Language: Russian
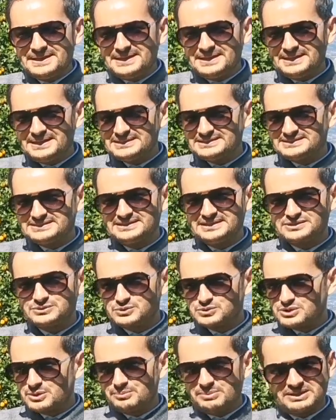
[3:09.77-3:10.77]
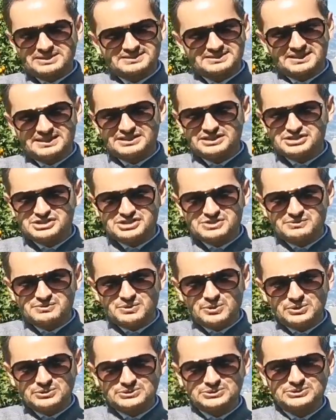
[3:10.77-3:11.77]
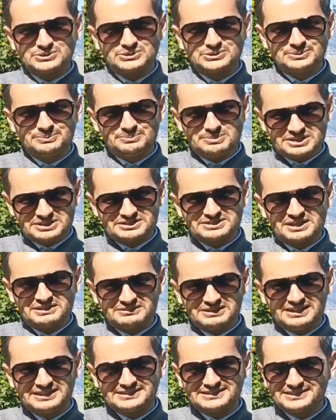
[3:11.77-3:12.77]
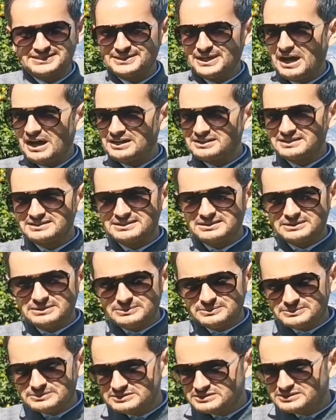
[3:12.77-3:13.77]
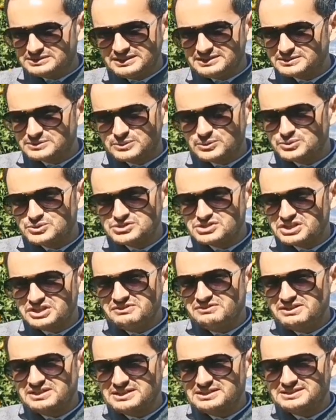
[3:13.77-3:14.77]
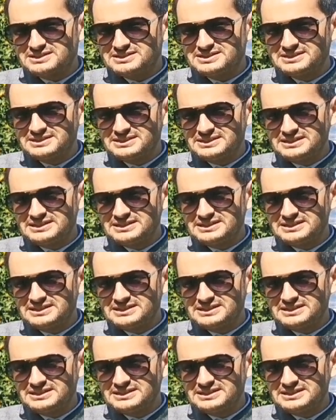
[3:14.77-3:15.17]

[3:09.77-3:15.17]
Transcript: и здесь уже постоянно живет, представляете, она здесь лучше говорит